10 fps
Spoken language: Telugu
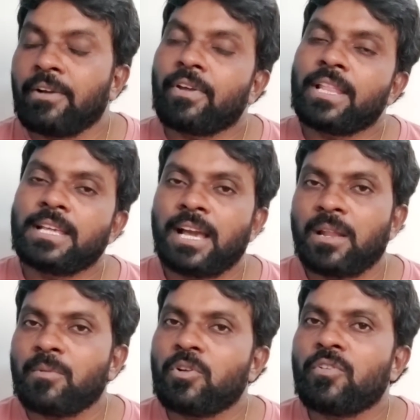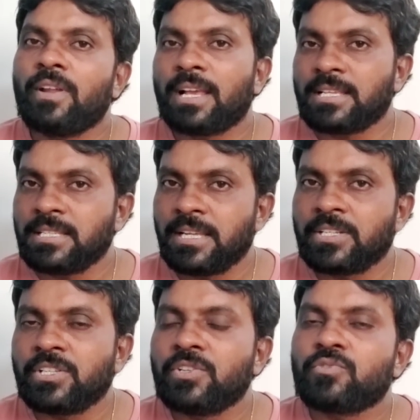ఎవరు అధికారంలో ఉంటే వాళ్ళు అసలు
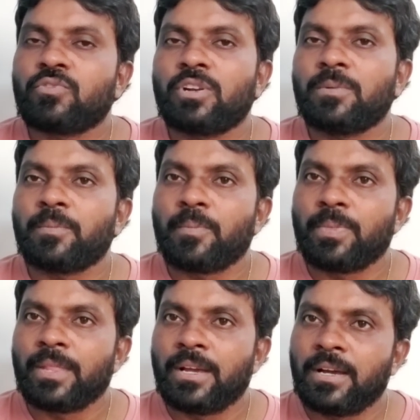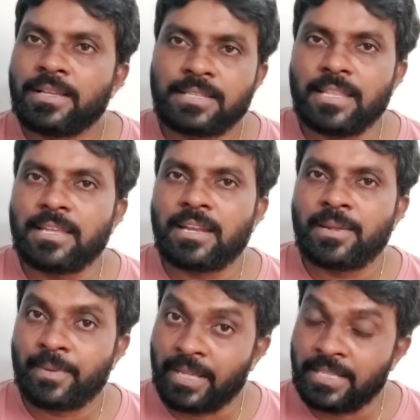హెడ్జ్ తీసుకోవడం
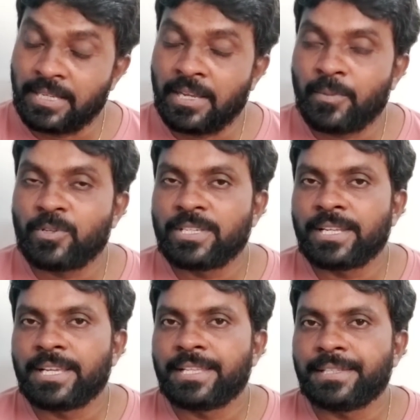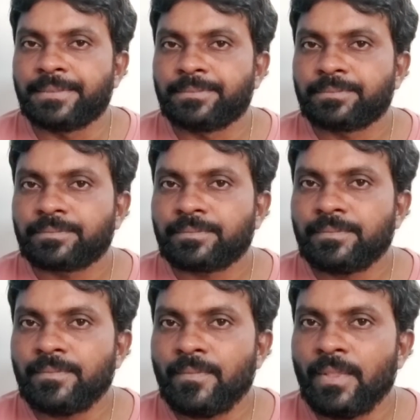సాధారణం అది ఇప్పుడు జరిగేది
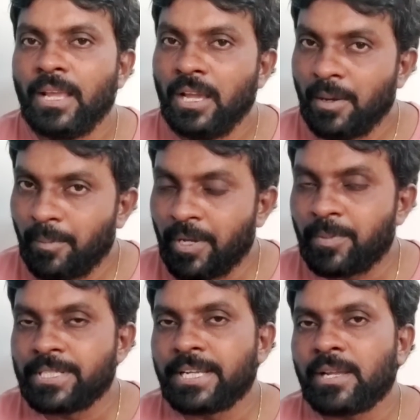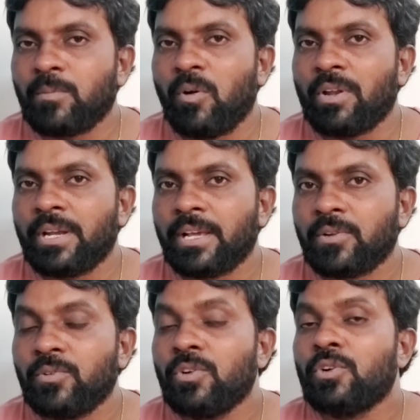మరి ఇప్పుడు జగన్మోహన్ రెడ్డి
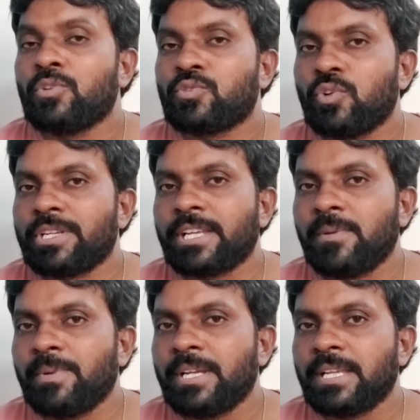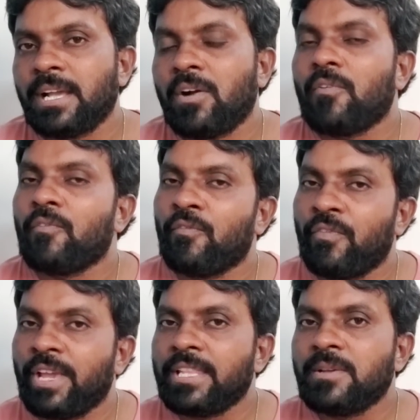గారు సోషల్ మీడియా
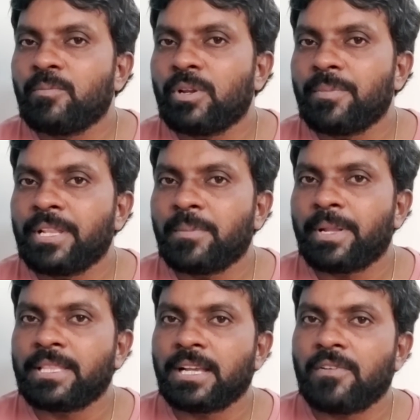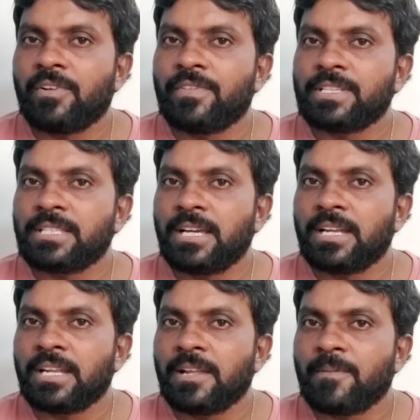వేధింపుల మీద ప్రత్యేక వ్యవస్థ
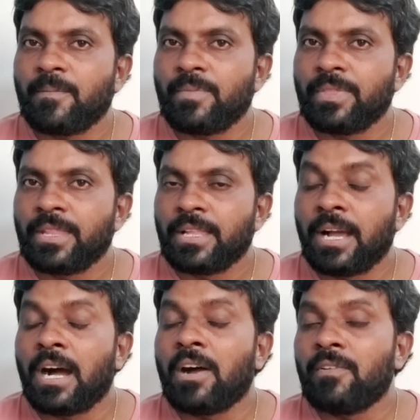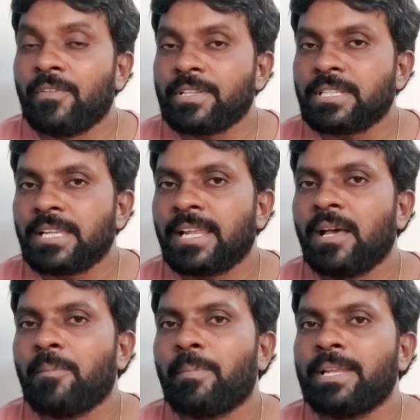అంటే ఆ వ్యవస్థను
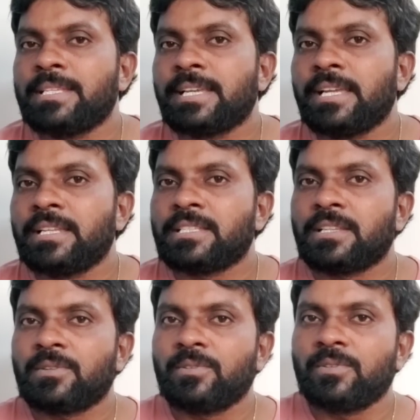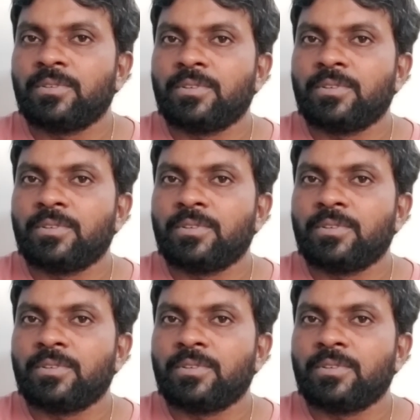ఎలా పనిచేయనిస్తారు